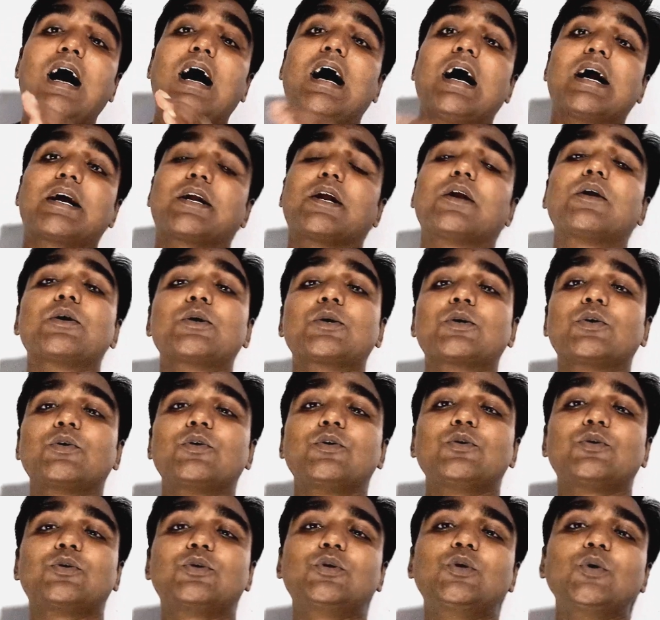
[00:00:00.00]
আঠারোশো
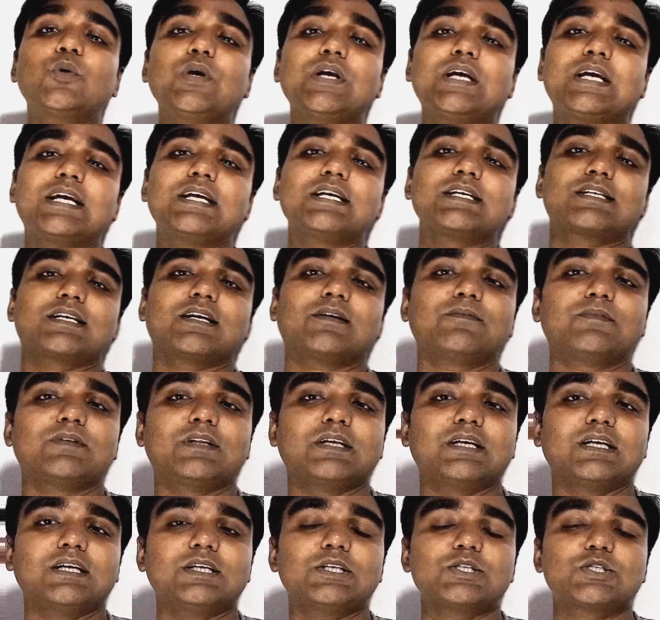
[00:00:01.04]
দুই
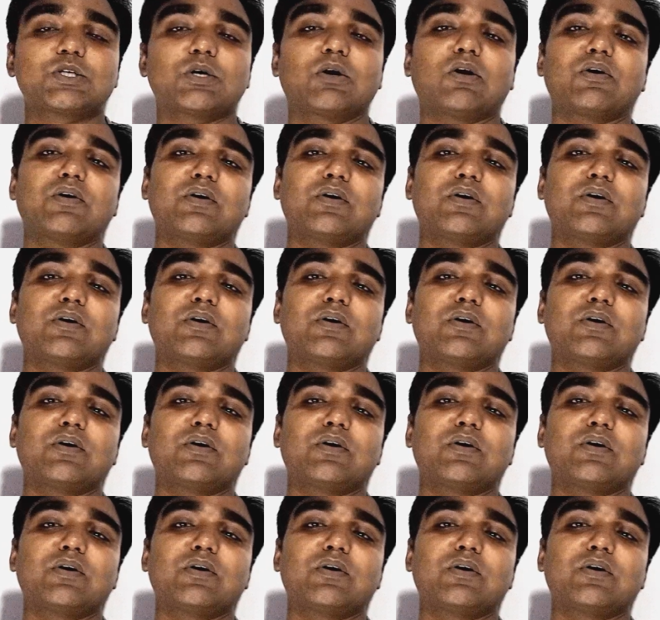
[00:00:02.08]
খ্রিস্টাব্দে জন